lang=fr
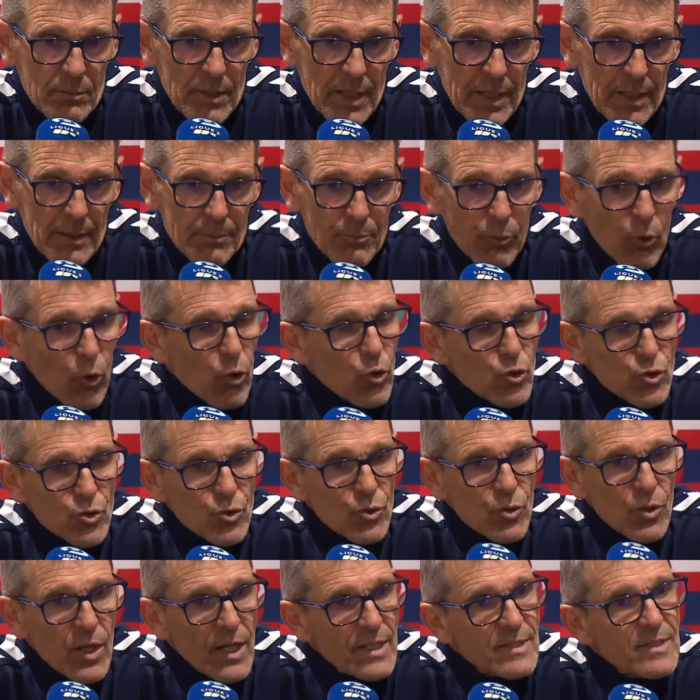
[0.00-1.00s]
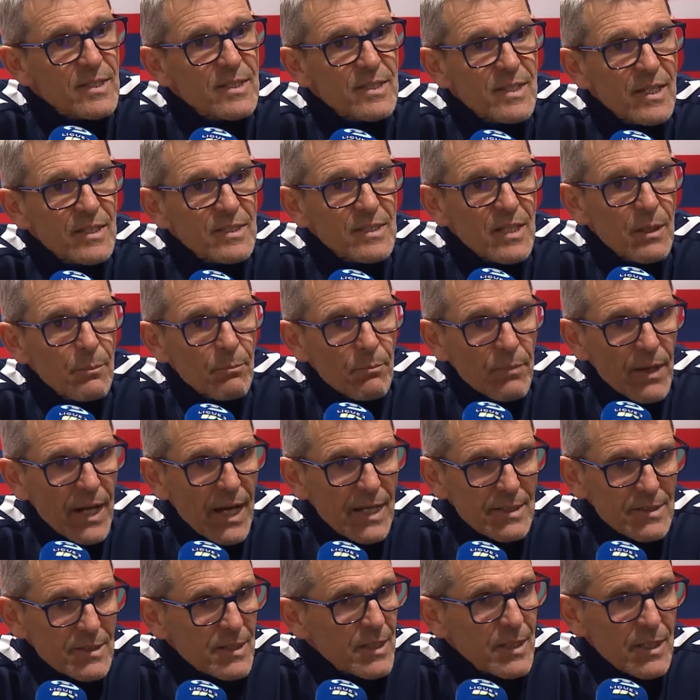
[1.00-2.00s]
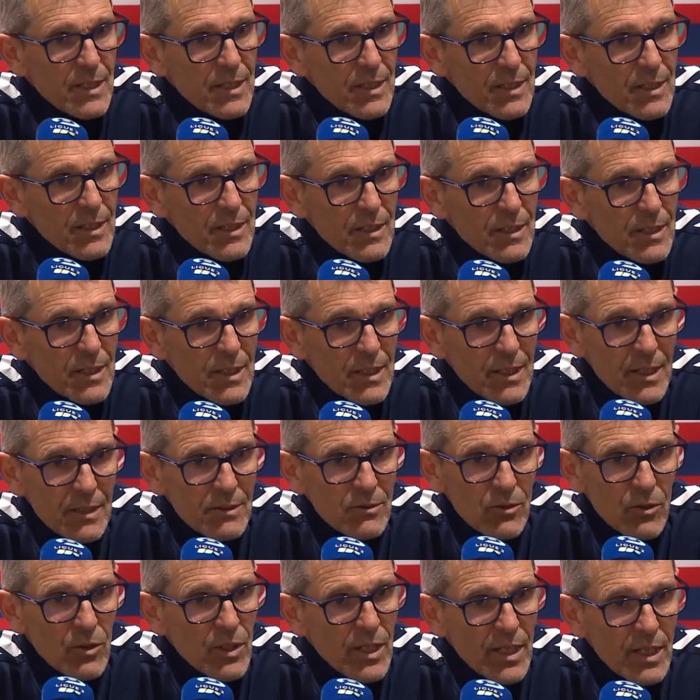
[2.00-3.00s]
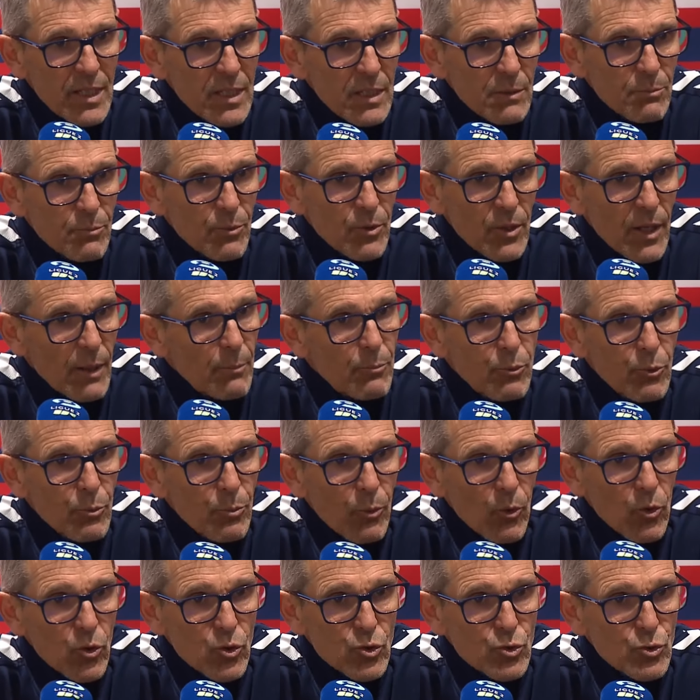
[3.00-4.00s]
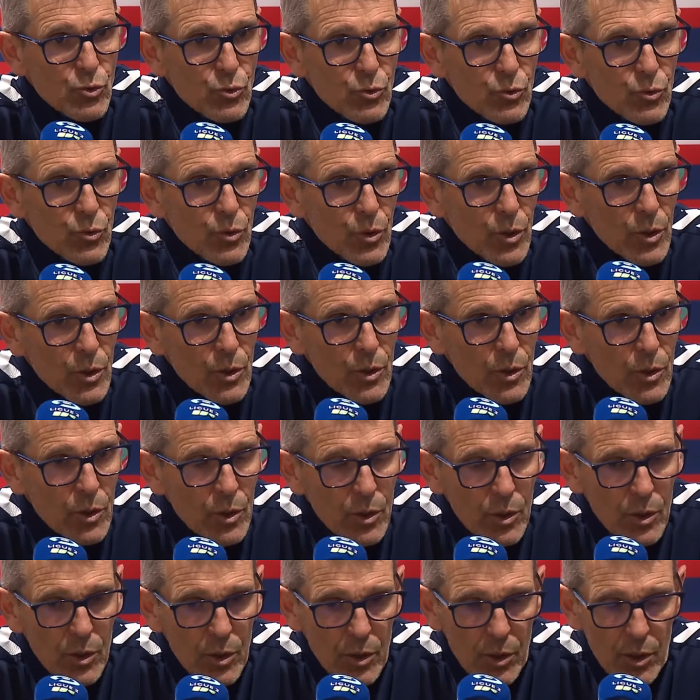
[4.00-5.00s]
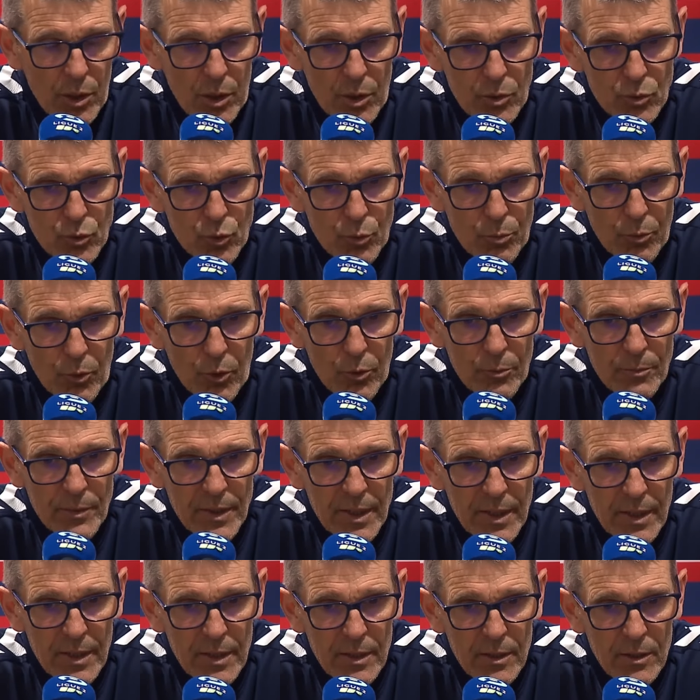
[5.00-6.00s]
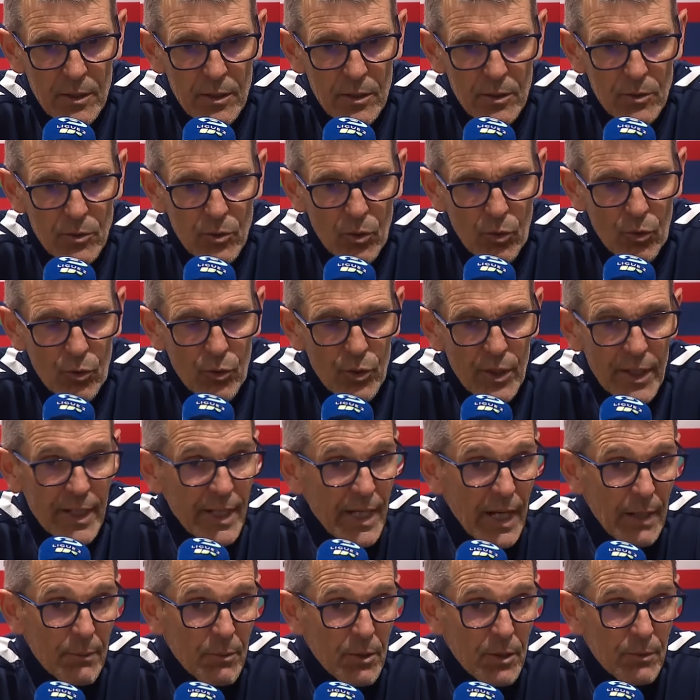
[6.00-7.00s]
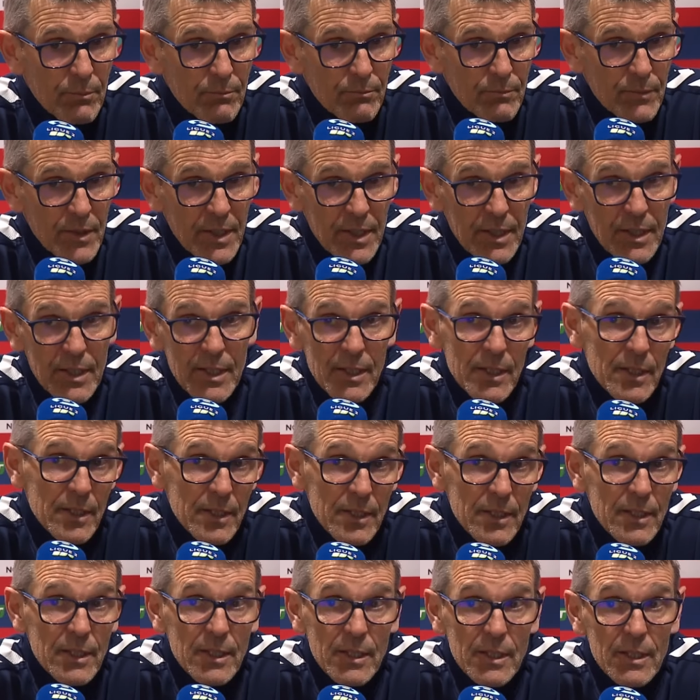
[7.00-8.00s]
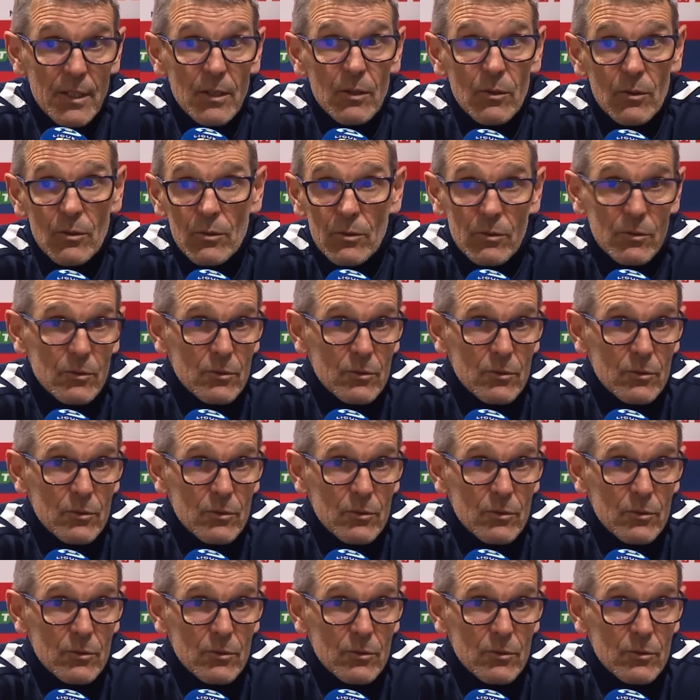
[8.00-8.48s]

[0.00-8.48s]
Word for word: ben, proche de la 17e place et, être l'équipe la plus proche du premier non relégable. Et